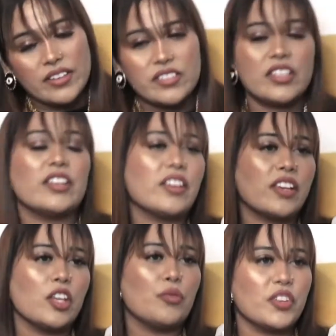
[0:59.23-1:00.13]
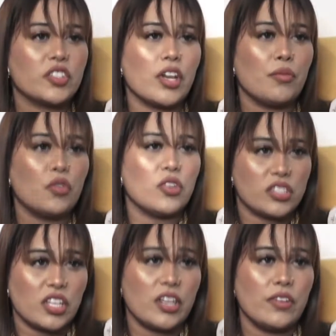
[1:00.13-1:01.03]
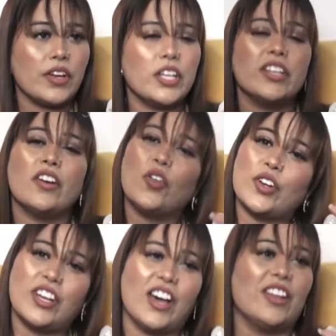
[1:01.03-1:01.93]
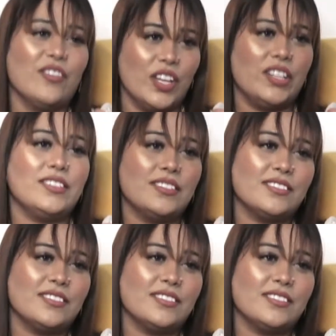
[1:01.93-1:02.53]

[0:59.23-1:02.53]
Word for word: ऐसी दिखेगी हमेशा आपको हंसाने वाली और गाने वाली